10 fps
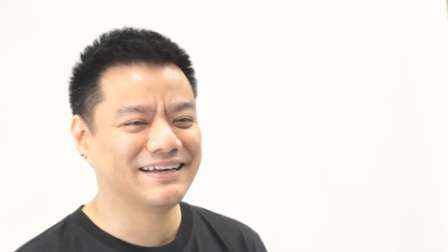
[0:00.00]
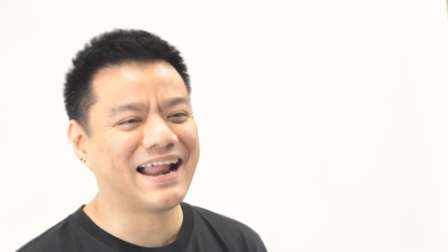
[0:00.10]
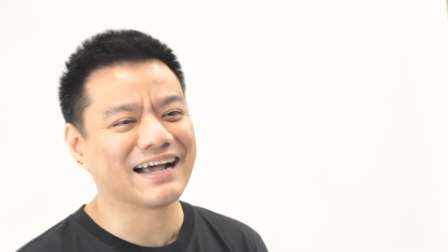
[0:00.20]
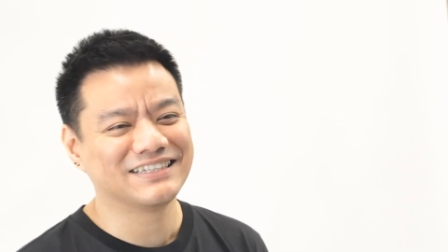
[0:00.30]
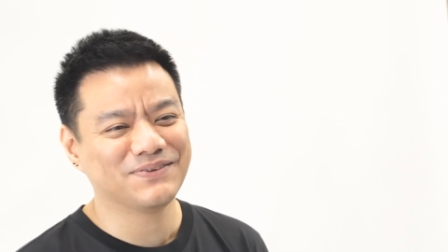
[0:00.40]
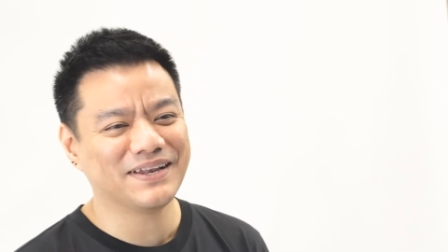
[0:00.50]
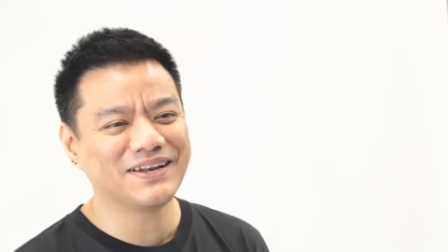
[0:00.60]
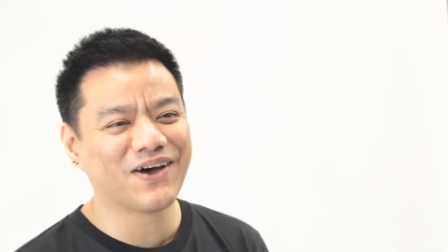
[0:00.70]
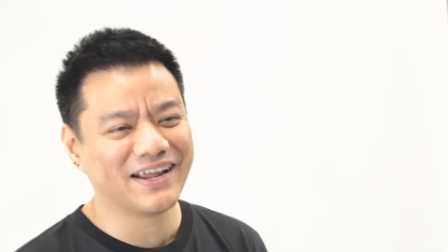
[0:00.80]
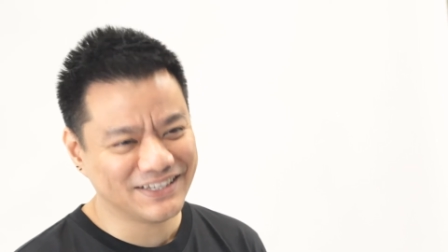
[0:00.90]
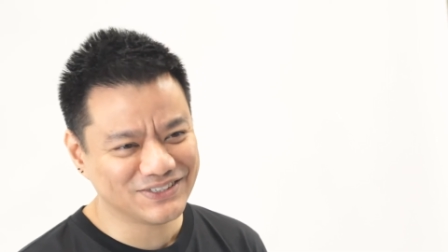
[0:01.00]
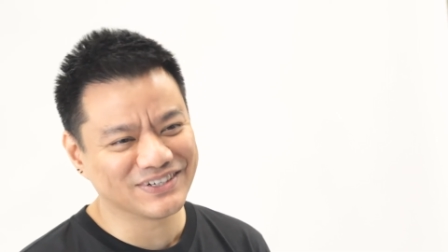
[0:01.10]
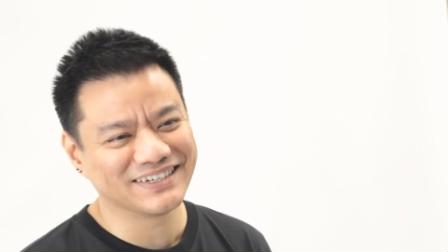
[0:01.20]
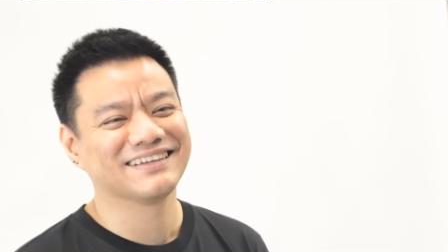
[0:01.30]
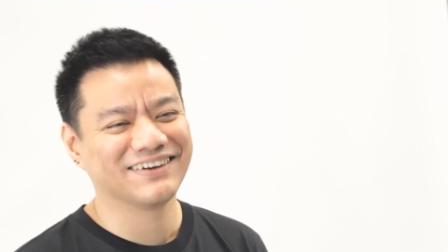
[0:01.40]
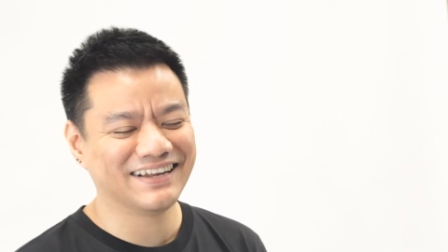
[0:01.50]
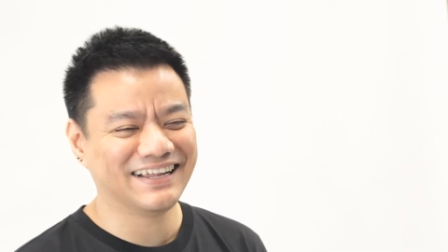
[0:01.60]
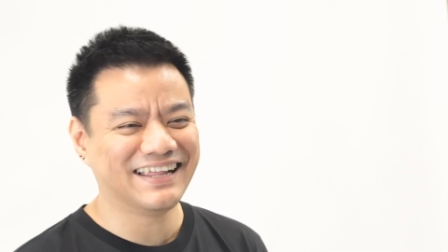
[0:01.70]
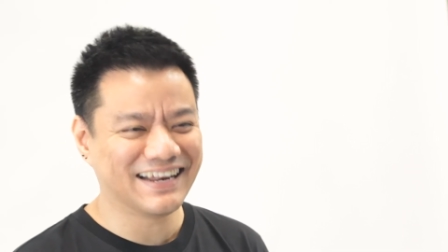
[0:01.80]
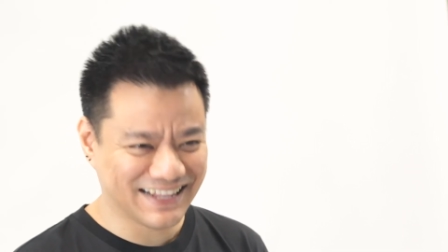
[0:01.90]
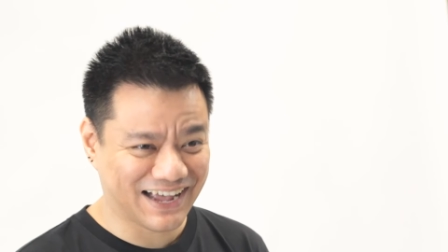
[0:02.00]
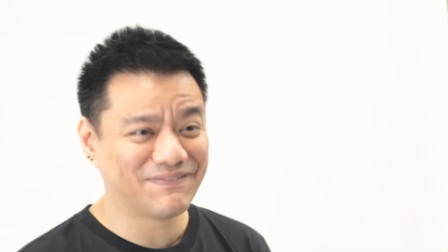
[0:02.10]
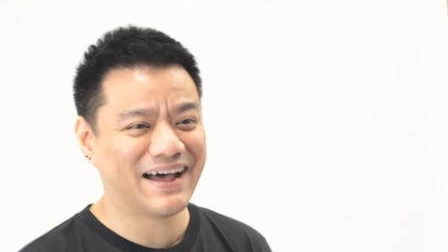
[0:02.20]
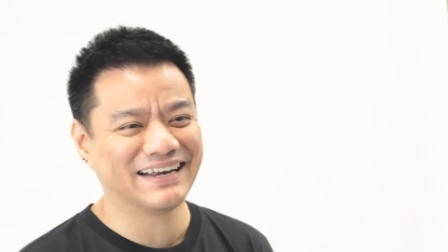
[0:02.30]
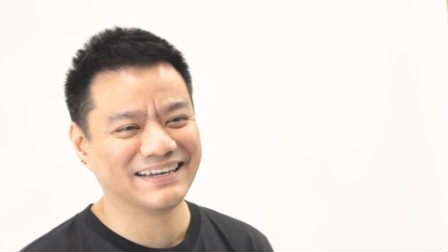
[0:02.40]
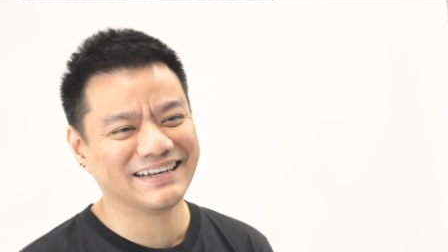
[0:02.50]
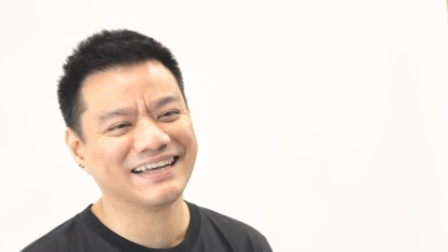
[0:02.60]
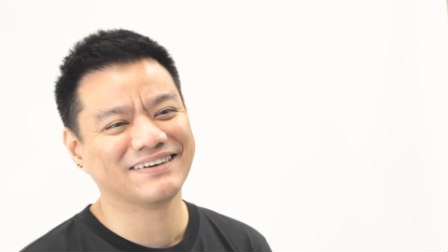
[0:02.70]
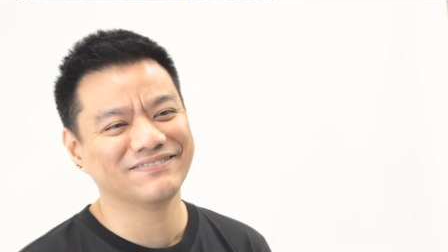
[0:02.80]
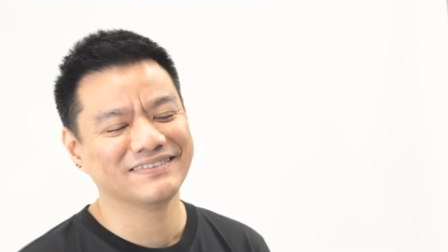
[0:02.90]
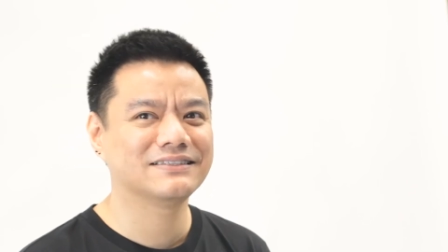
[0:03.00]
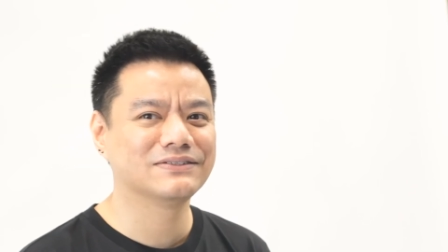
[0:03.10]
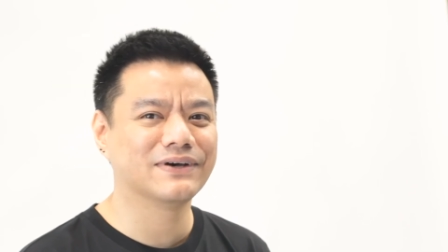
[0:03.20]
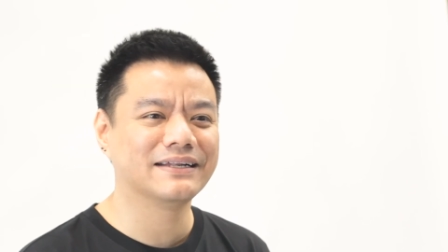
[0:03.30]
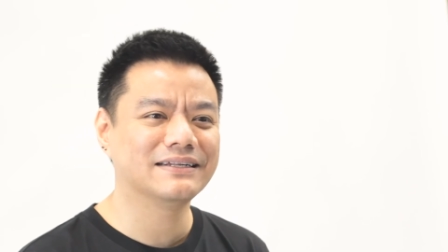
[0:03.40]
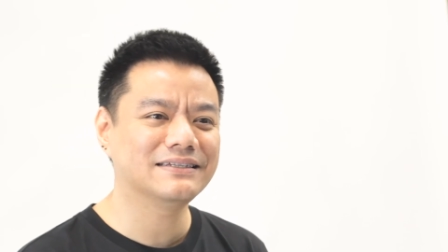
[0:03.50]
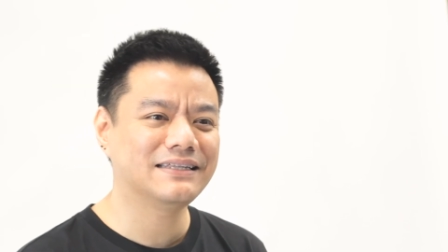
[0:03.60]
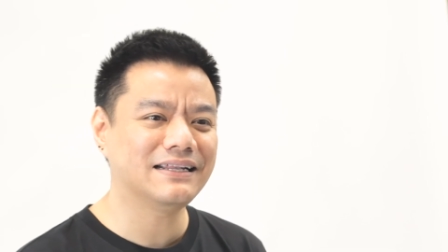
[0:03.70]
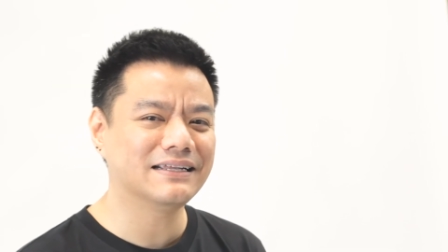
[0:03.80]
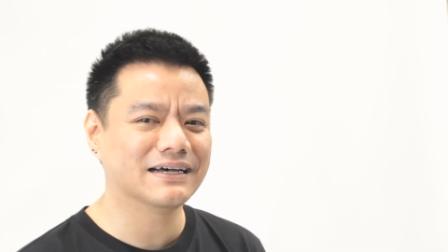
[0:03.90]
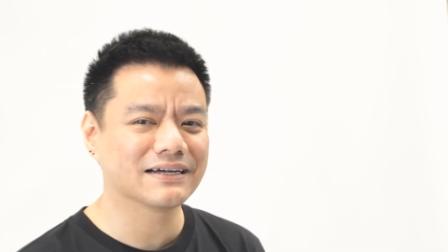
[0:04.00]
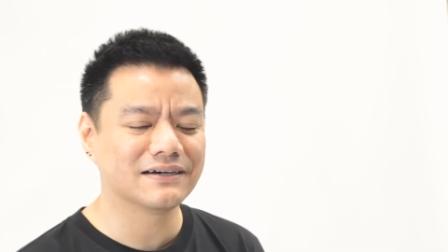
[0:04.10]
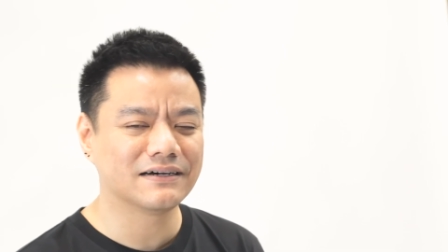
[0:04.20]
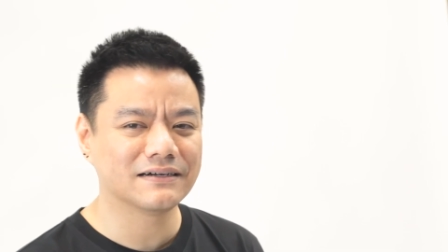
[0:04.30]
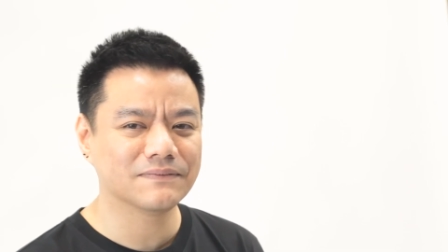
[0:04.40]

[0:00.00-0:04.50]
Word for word: หนักชีวิตน้อยที่สุดก็เลยเรียนสถาปัตย์นะครับส่วนที่เหลือก็